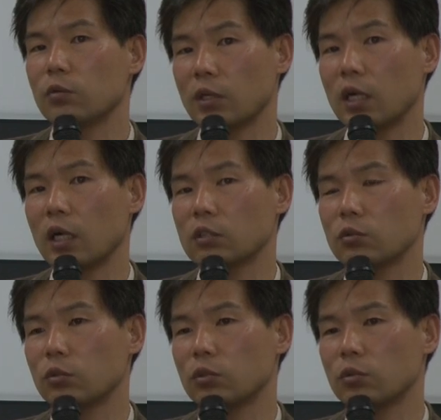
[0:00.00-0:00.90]
とか
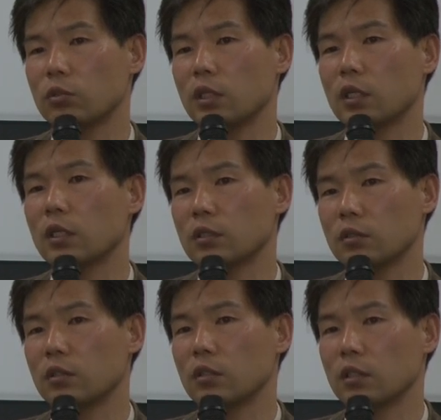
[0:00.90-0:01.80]
そういうことではな
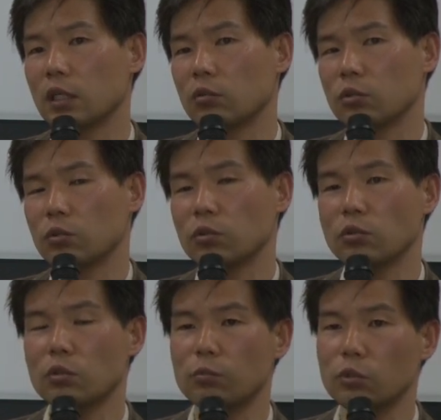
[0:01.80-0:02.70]
く処
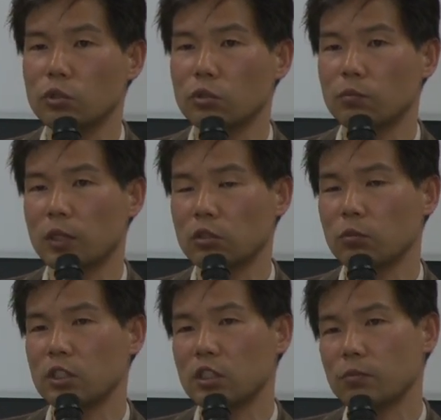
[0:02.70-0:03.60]
遇をもうちょっとまと
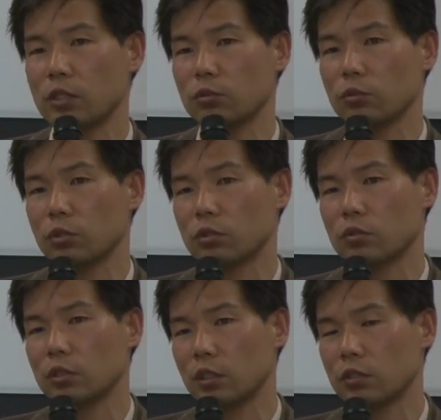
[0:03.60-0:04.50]
もにしましょうという
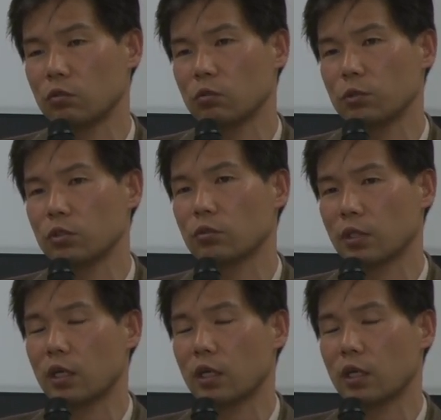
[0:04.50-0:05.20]
趣旨で総務省